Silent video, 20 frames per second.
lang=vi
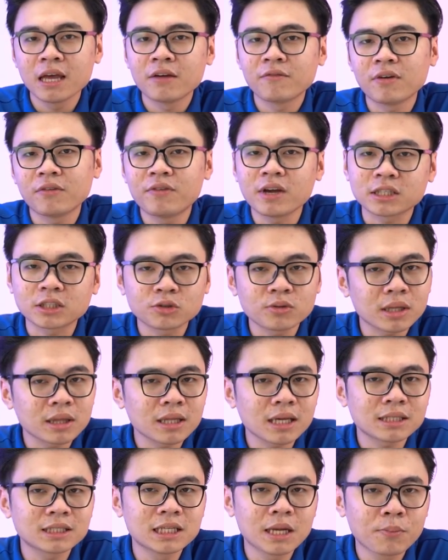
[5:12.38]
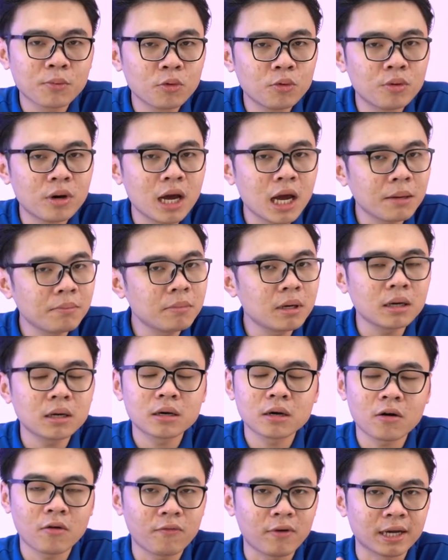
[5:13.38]
và việc stress test CPU hết mức
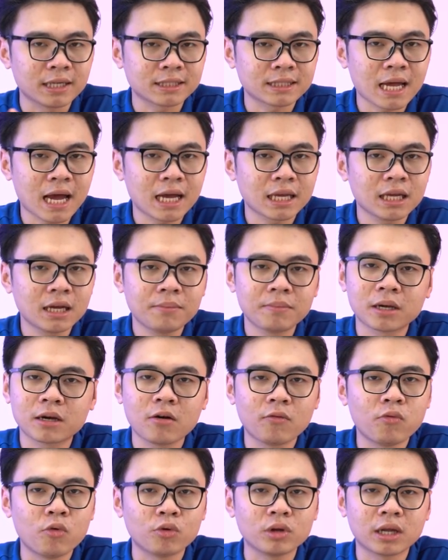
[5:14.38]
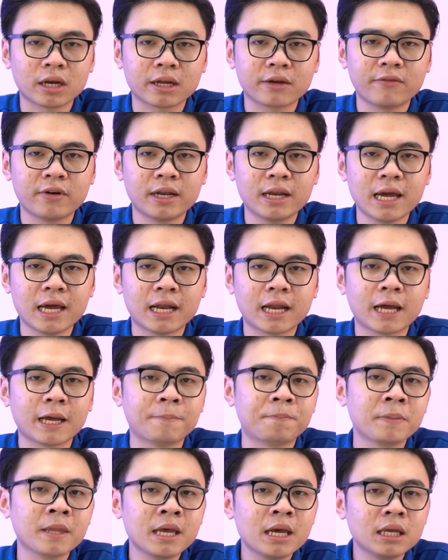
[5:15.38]
không phải sai nhé mình không phủ nhận cái vấn đề này
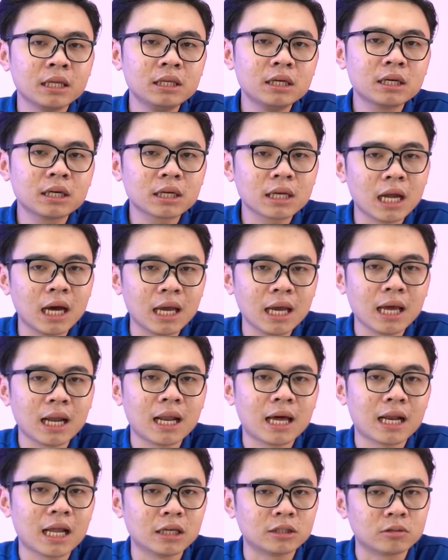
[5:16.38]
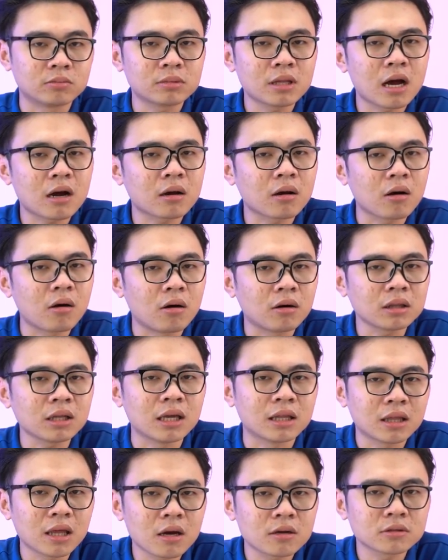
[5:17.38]
nhưng đấy là để chúng ta có thể
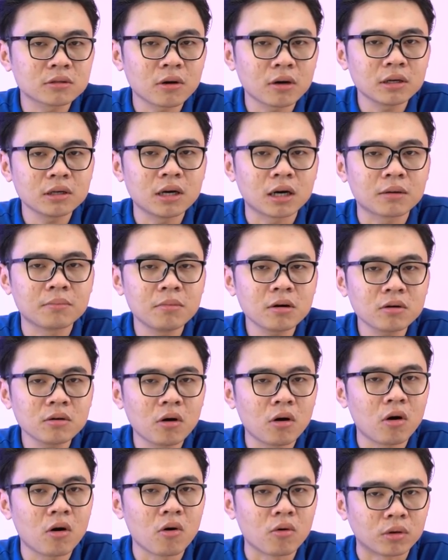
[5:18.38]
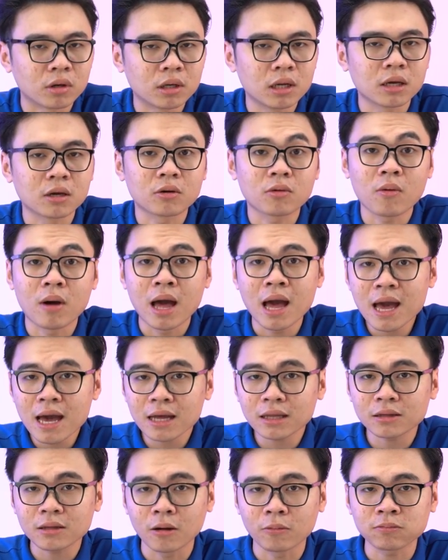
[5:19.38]
theo dõi được mức độ ổn định của hệ
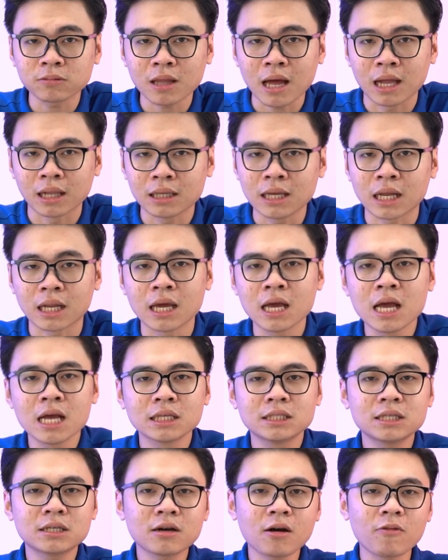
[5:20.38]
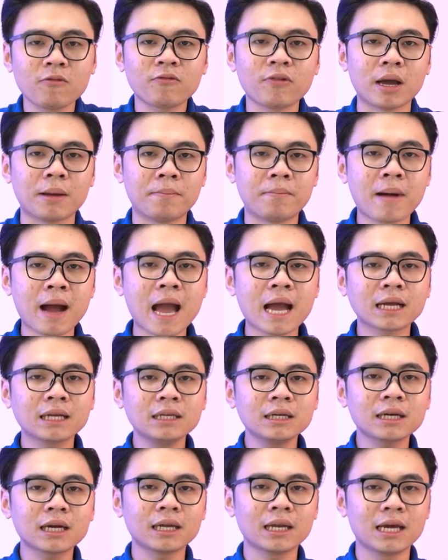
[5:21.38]
thống tản nhiệt chứ không phải mang
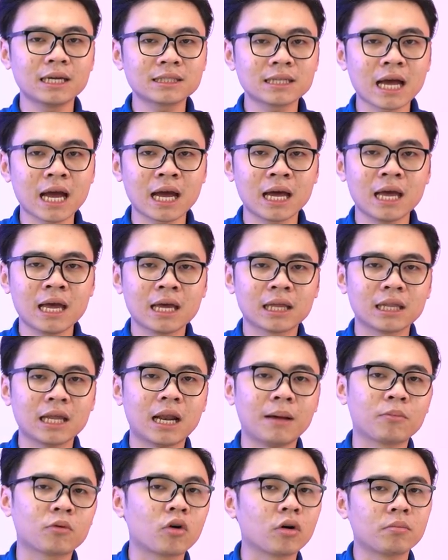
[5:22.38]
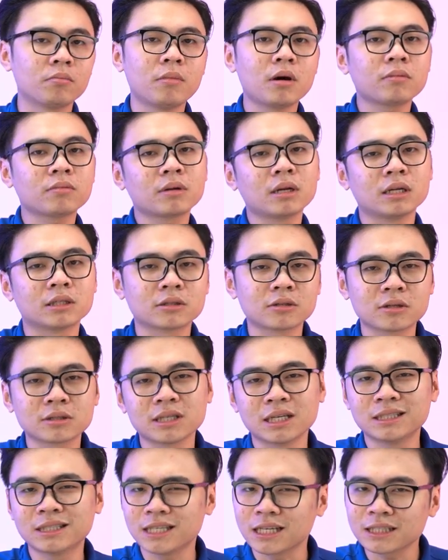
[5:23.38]
những cái đấy ra để làm cột mốc để so
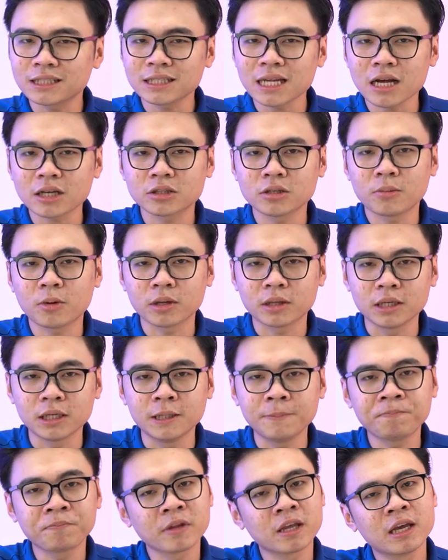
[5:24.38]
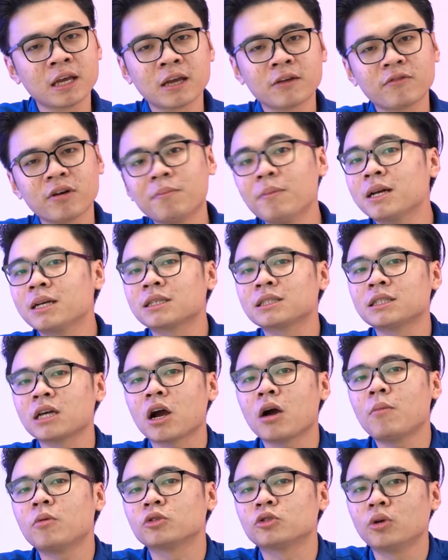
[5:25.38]
sánh chính xác cho mọi thứ và mình sẽ
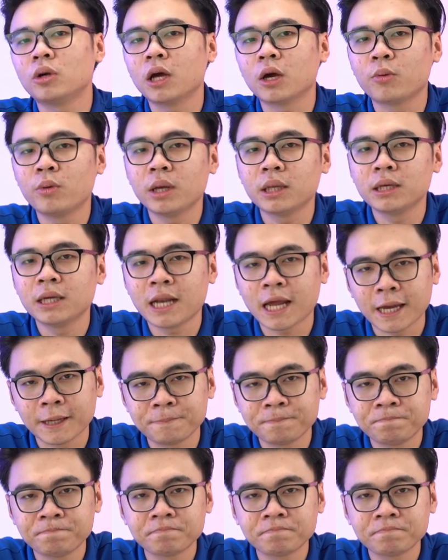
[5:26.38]
có một số lời khuyên như này